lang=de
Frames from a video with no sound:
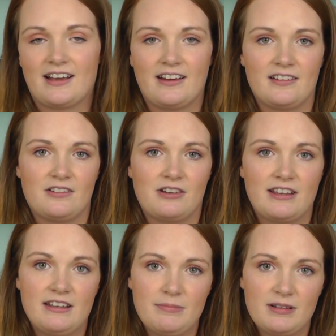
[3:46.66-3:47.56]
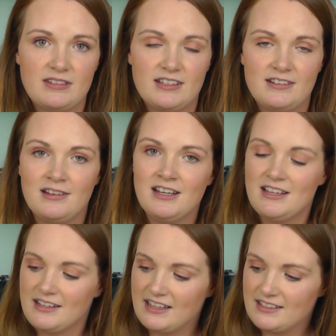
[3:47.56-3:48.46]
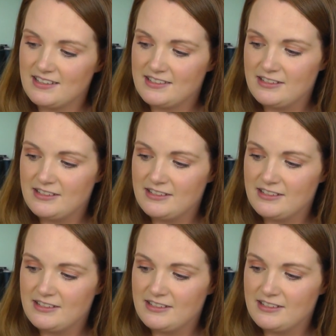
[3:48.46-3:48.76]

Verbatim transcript: dann kann das auch hier passieren, dass das